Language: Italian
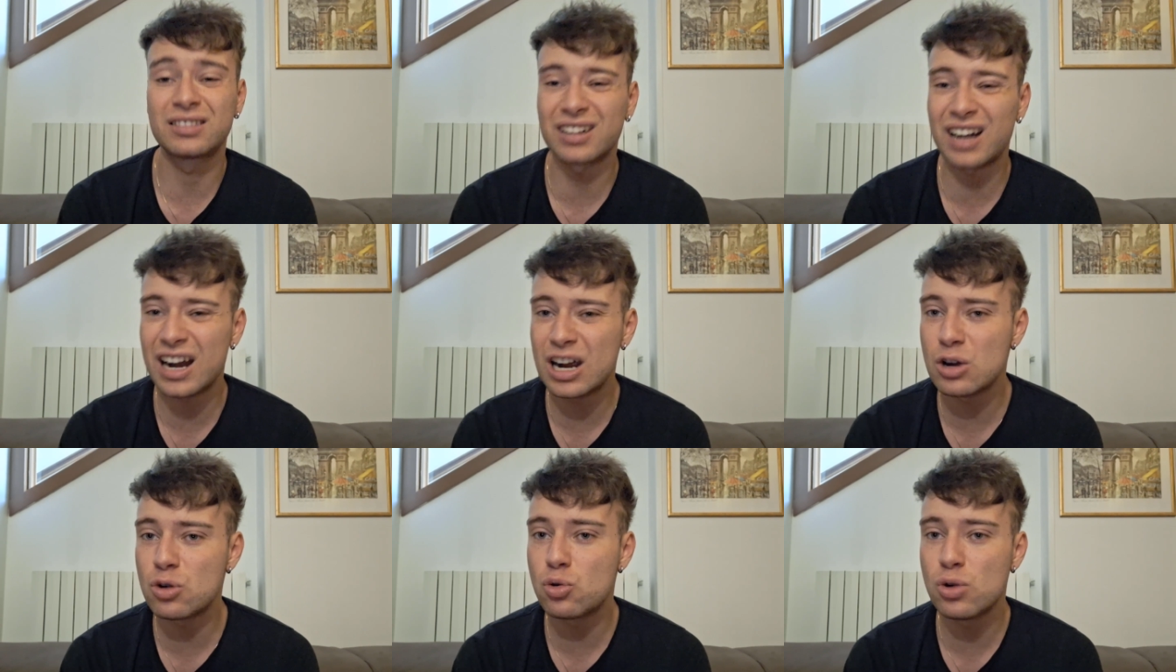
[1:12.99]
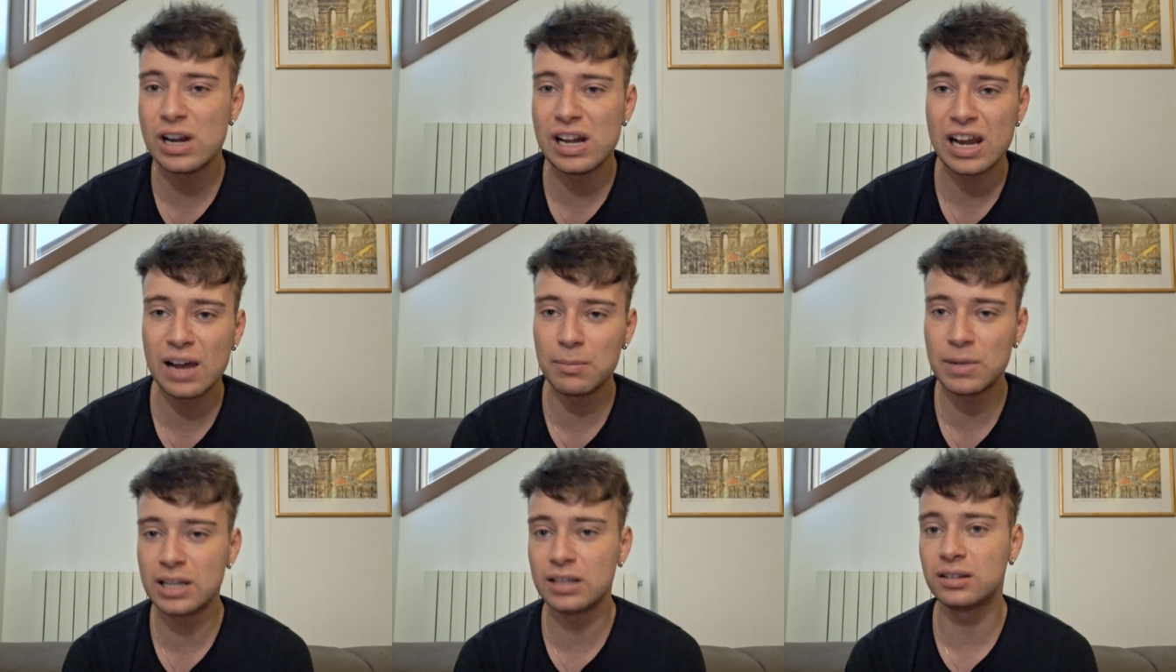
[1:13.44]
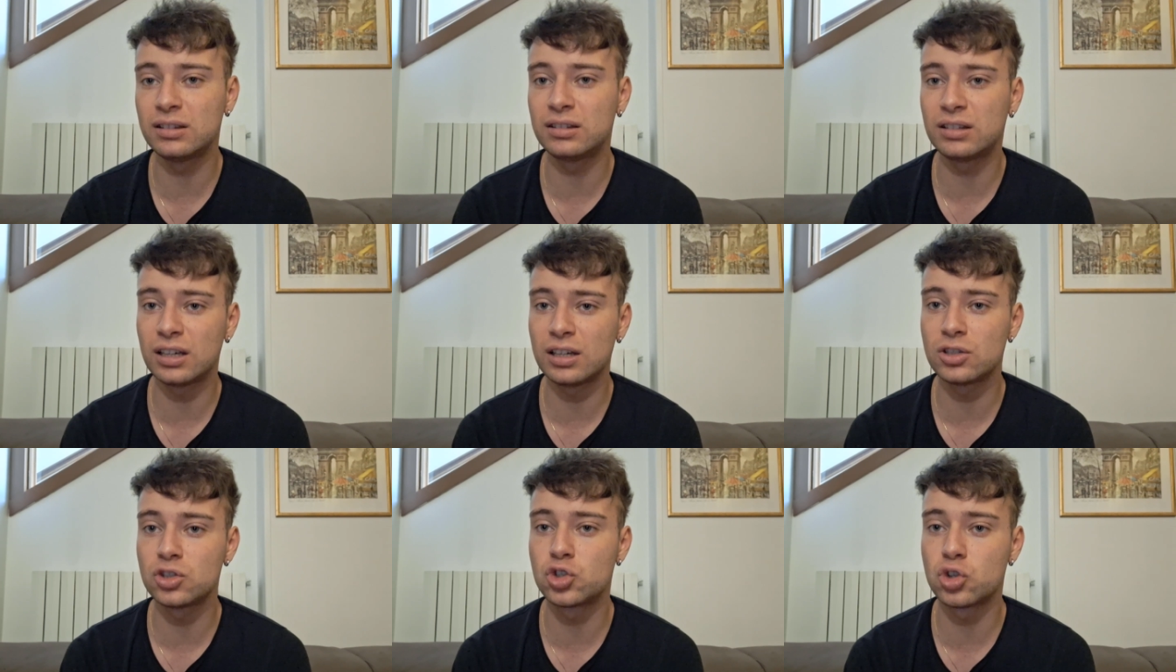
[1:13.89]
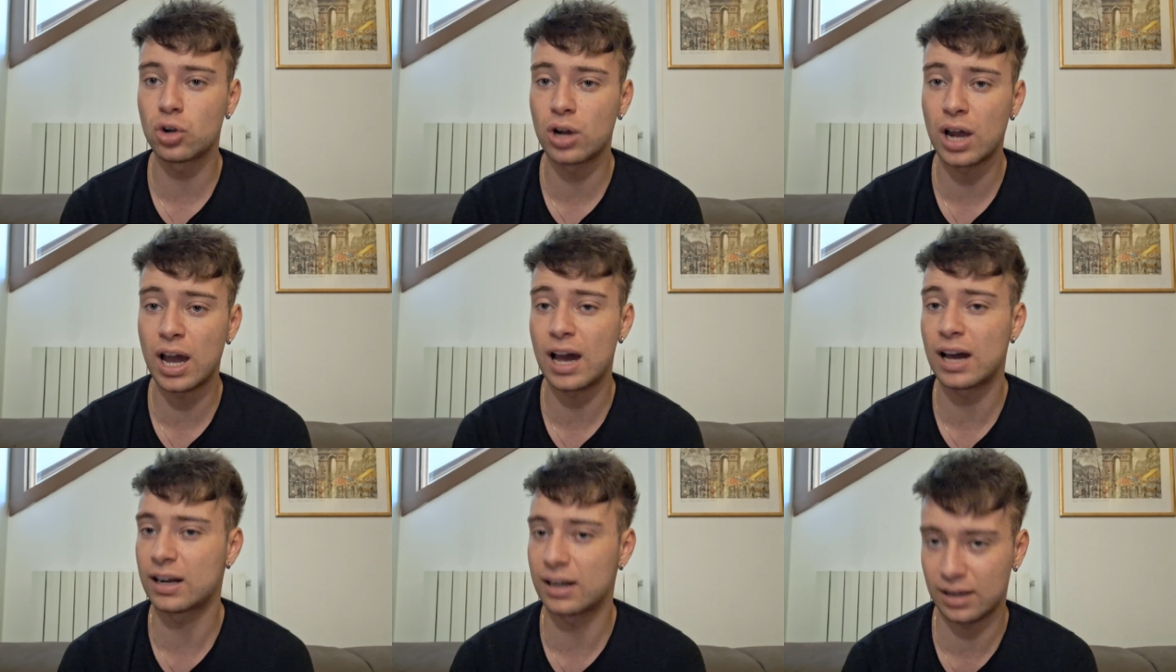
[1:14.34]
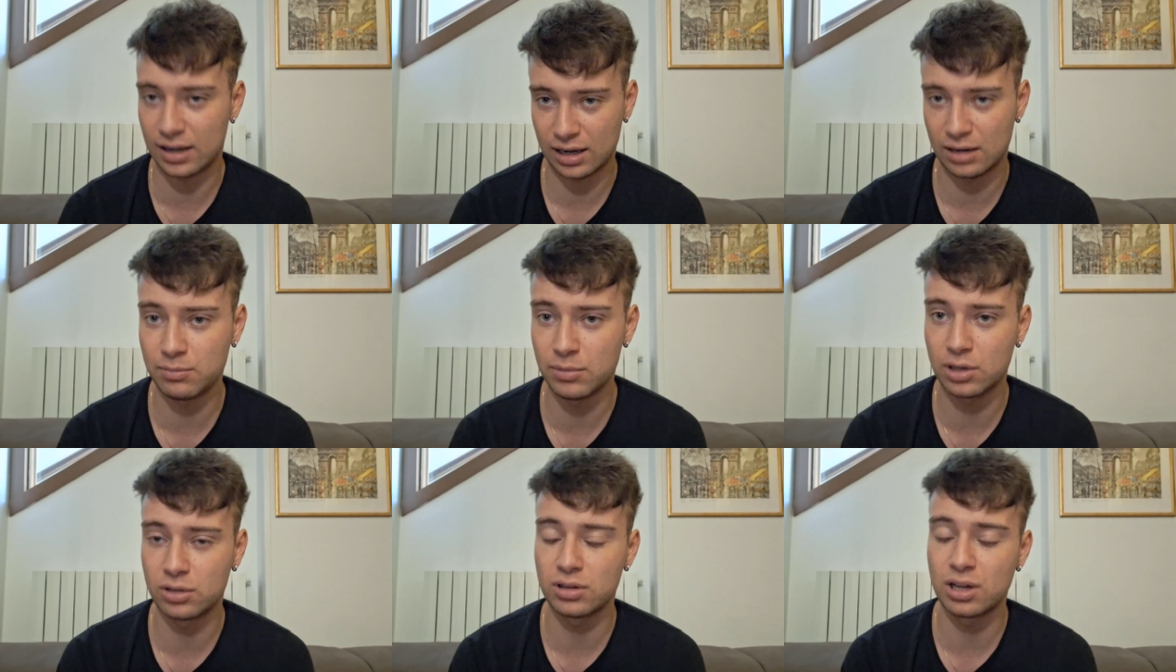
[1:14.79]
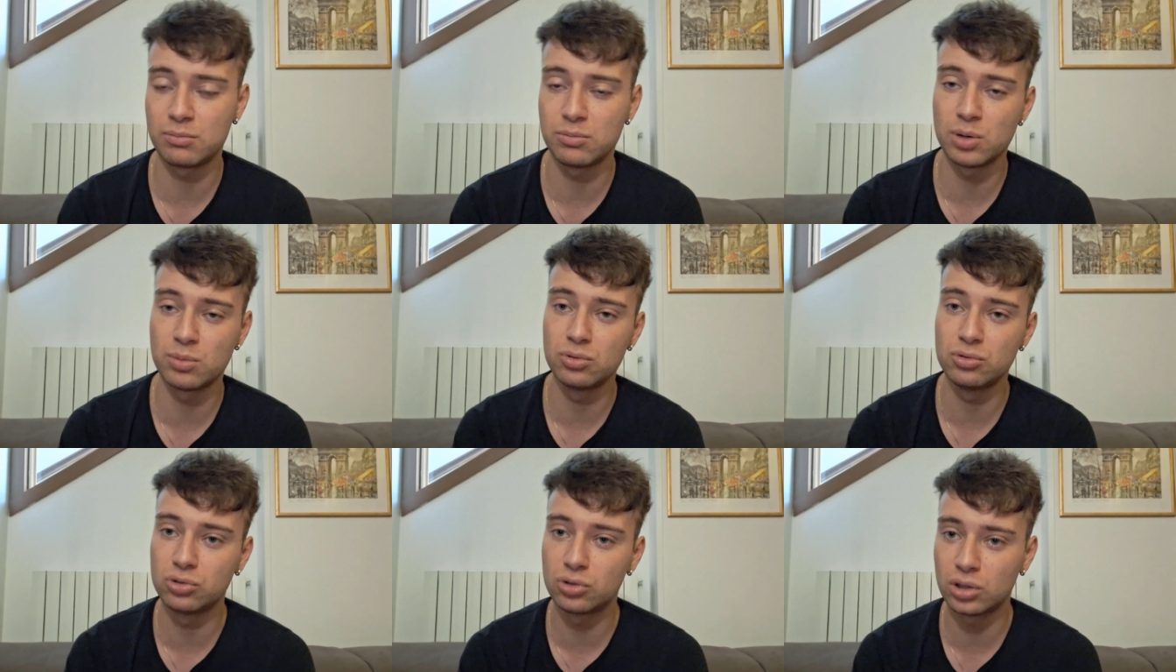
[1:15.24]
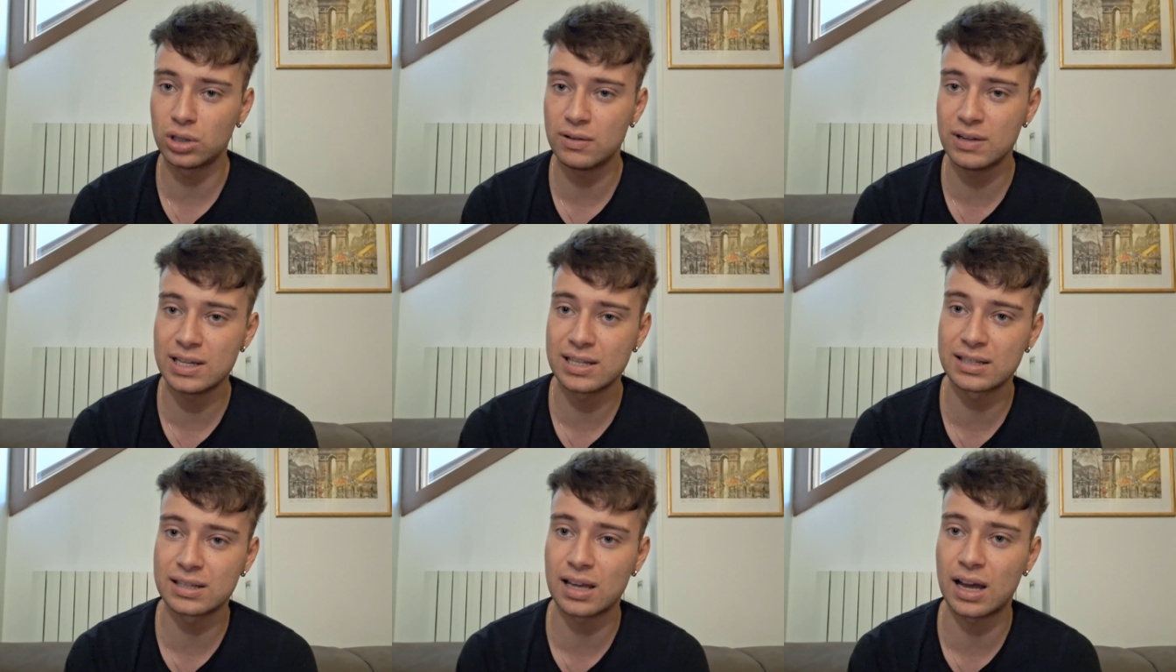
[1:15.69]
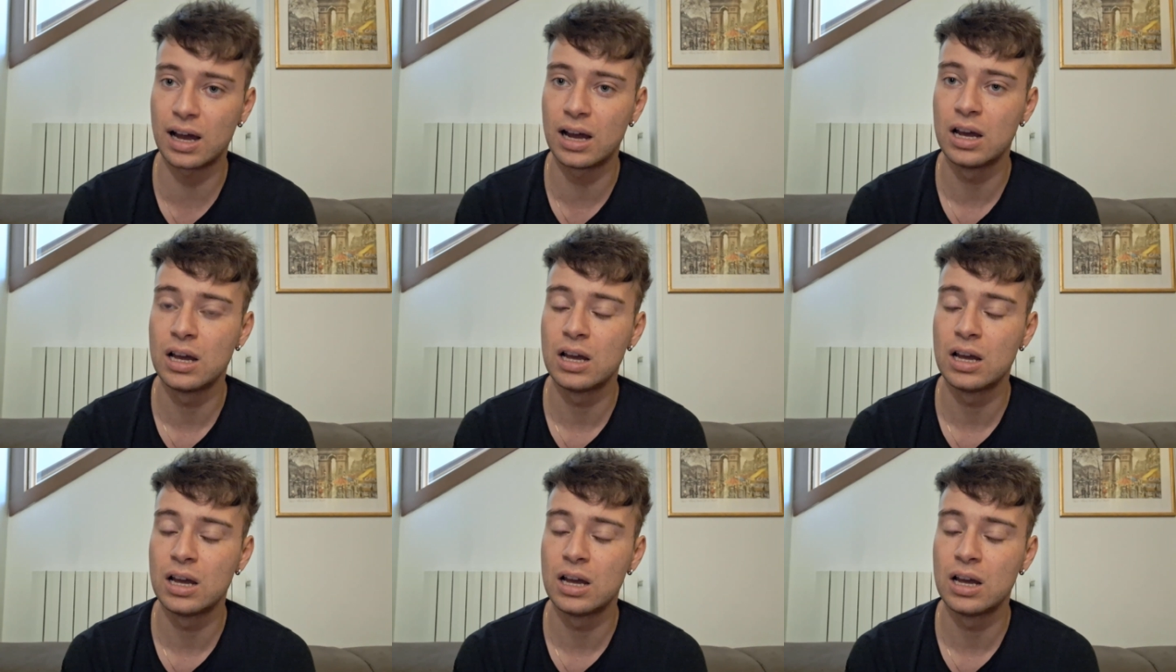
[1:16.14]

tranquillamente giocare, almeno dal mio punto di vista,